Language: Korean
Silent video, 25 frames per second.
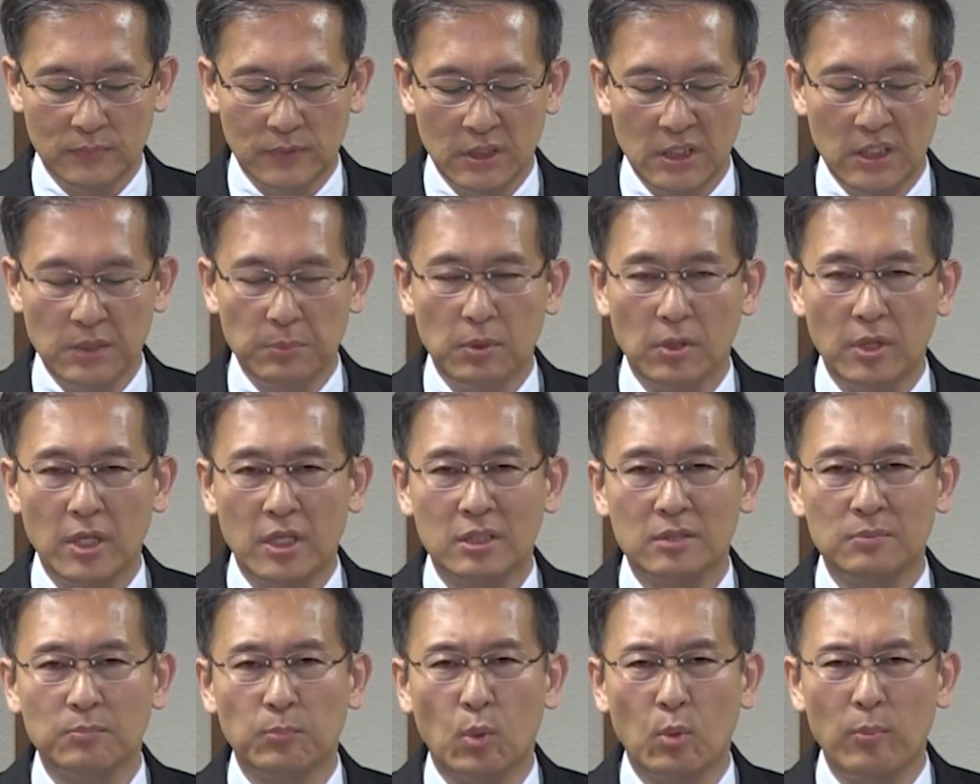
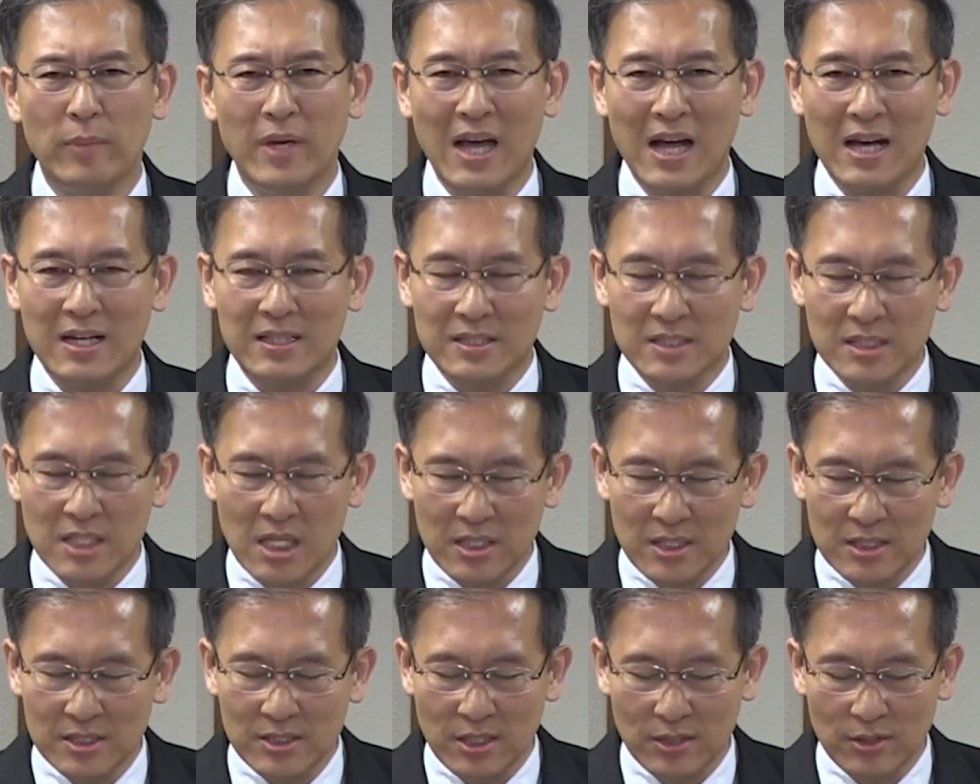이번에는 몸에
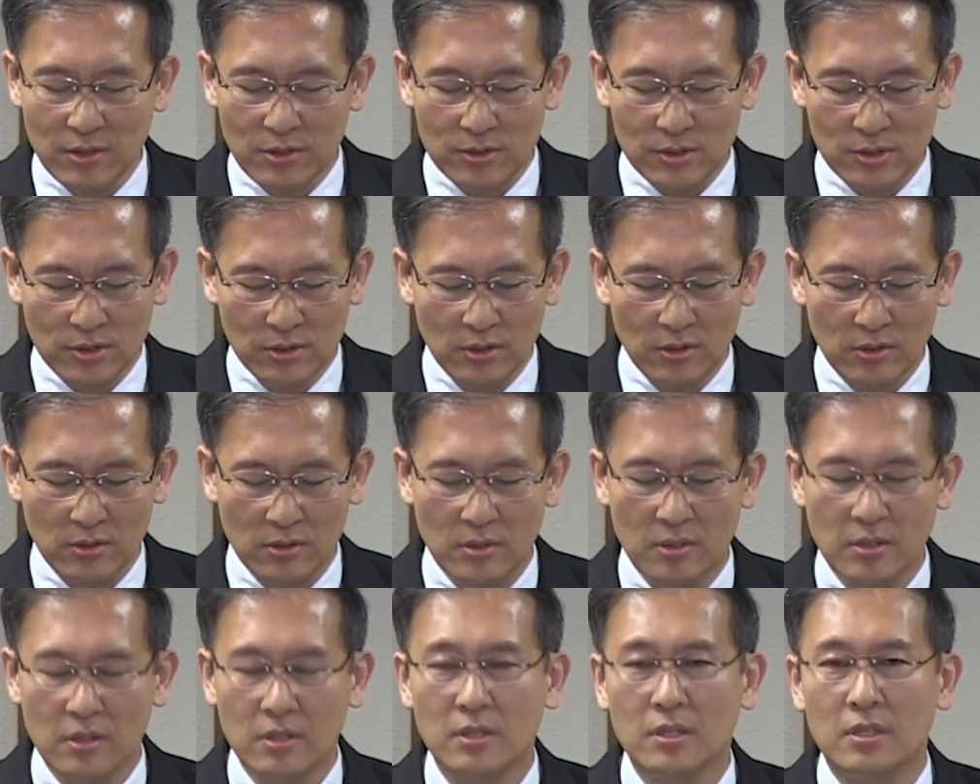악창이
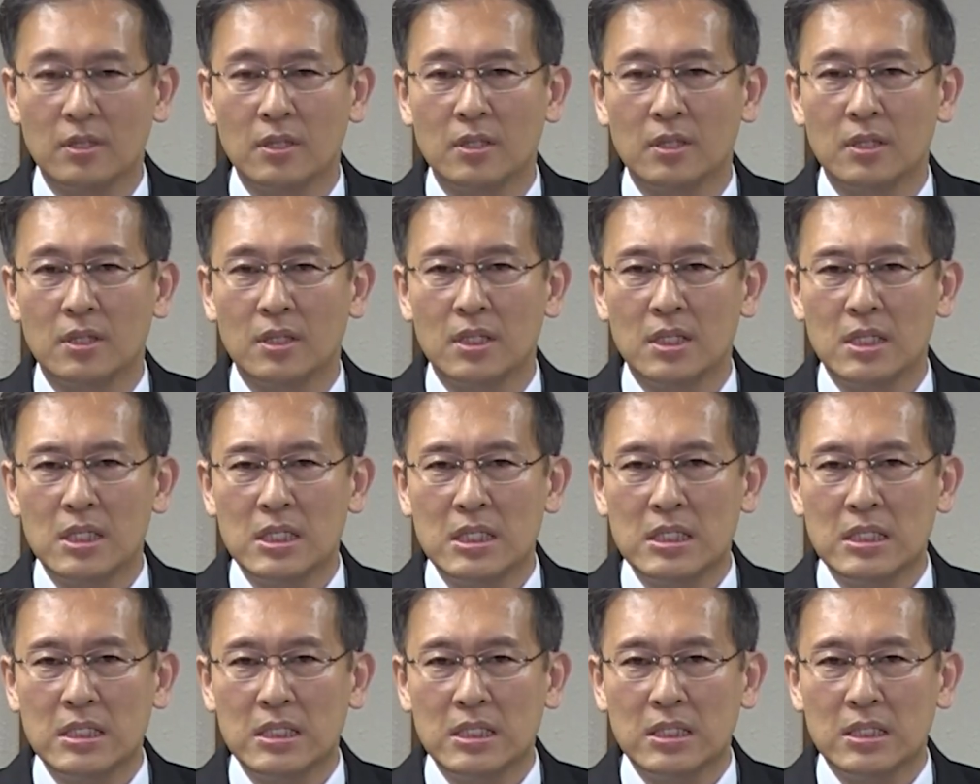생겨서
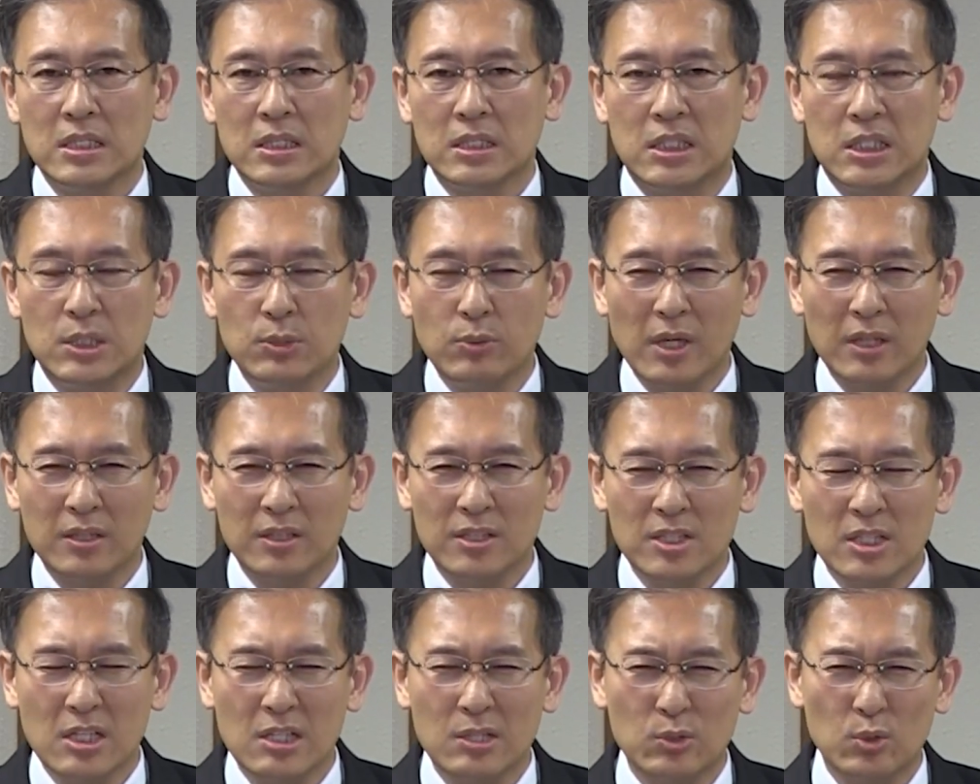
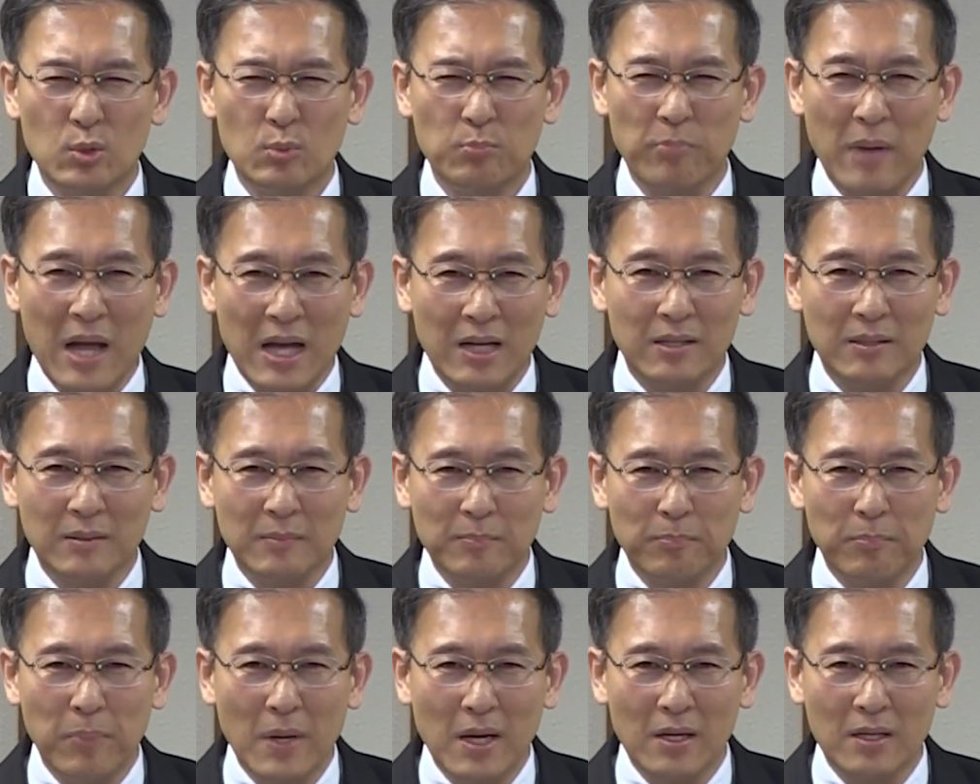기왓장으로
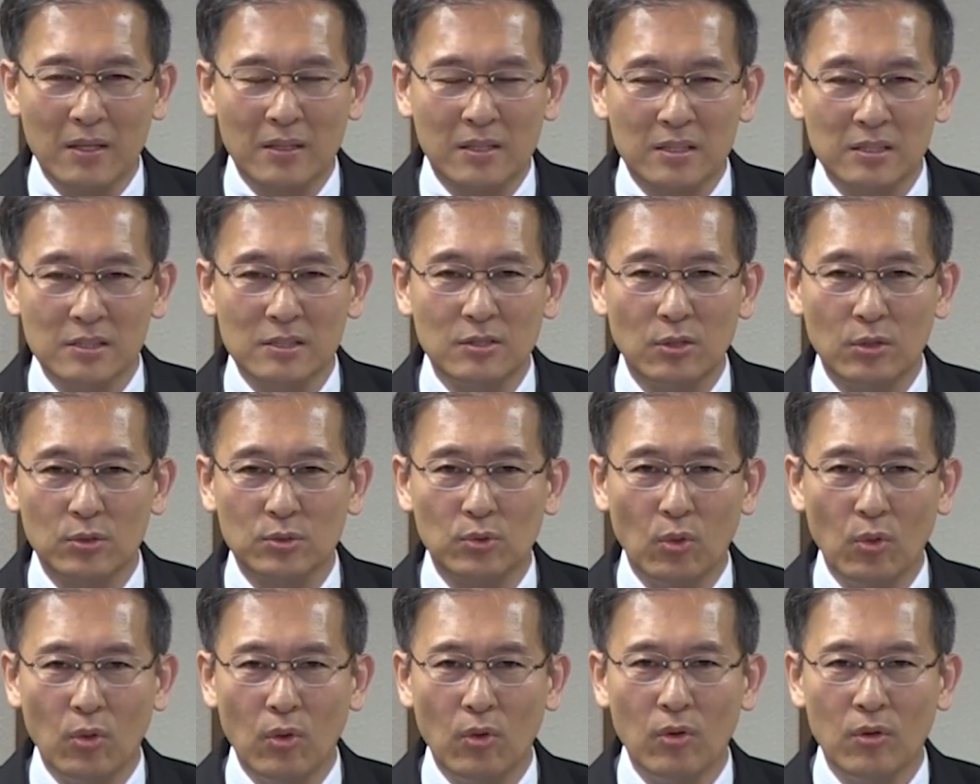박박
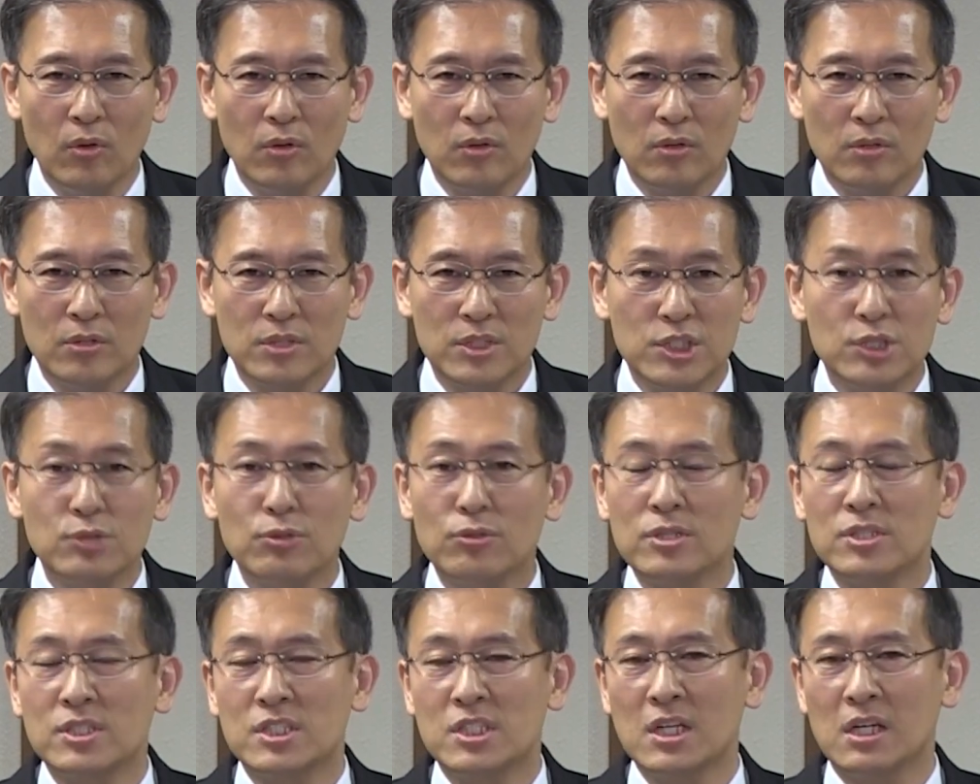긁어도
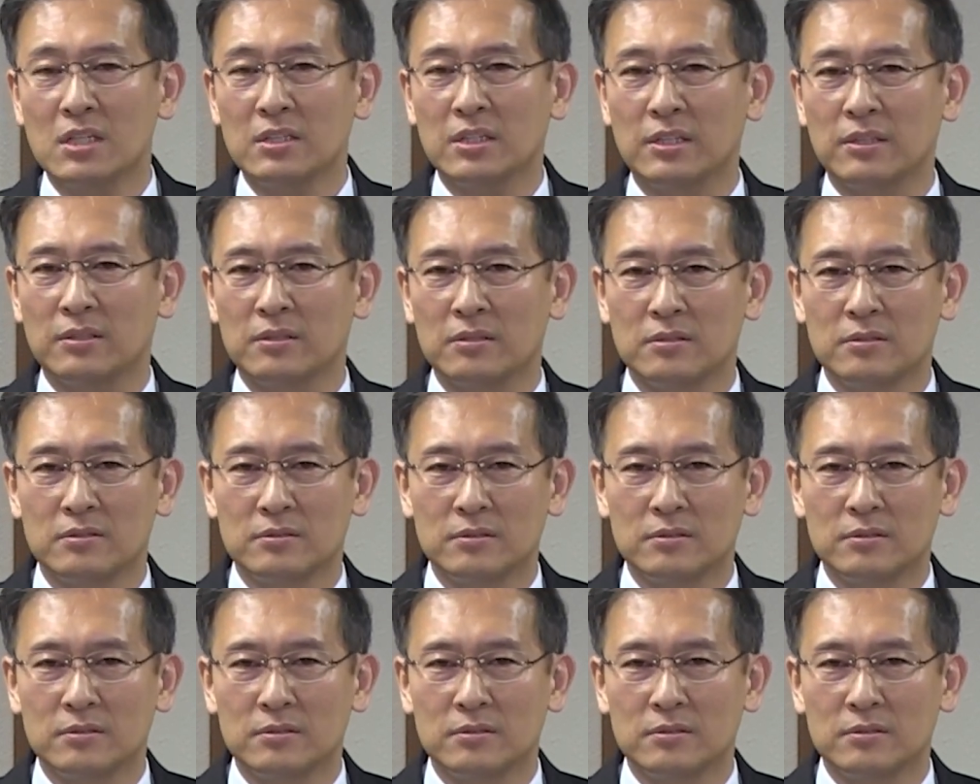시원치 않아요.